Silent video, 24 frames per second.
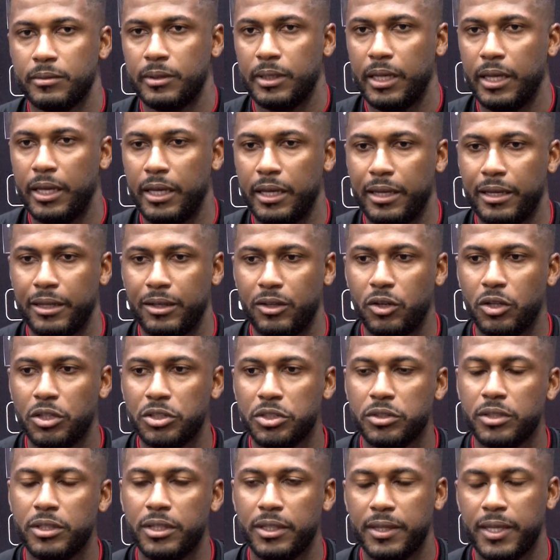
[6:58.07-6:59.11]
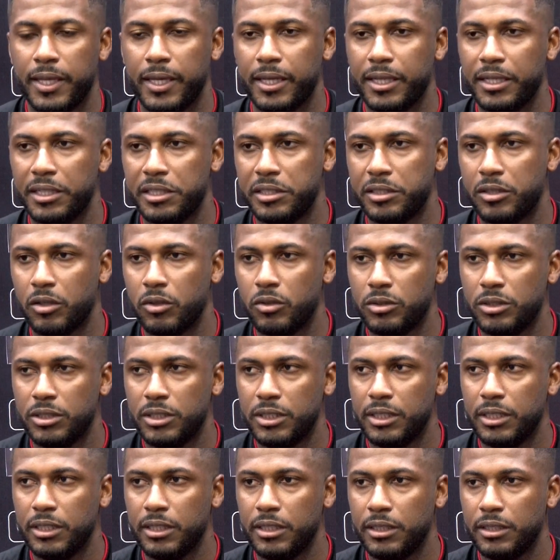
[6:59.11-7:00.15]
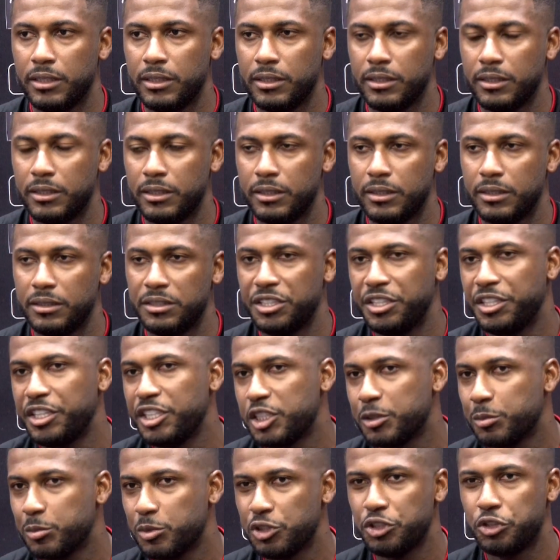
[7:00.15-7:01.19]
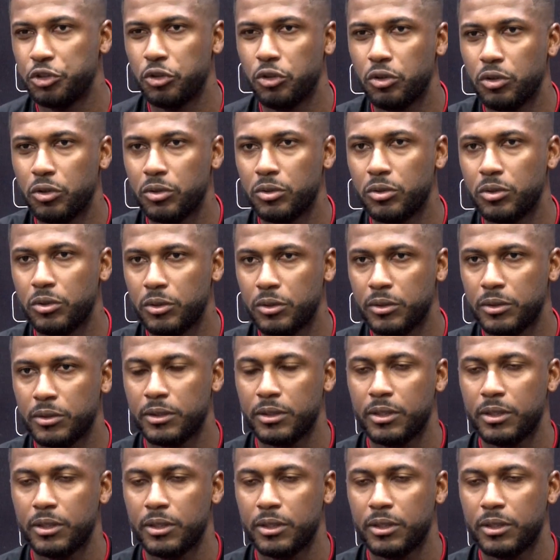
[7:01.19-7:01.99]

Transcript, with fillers: É, lógico que tem a questão de, de ritmo de jogo,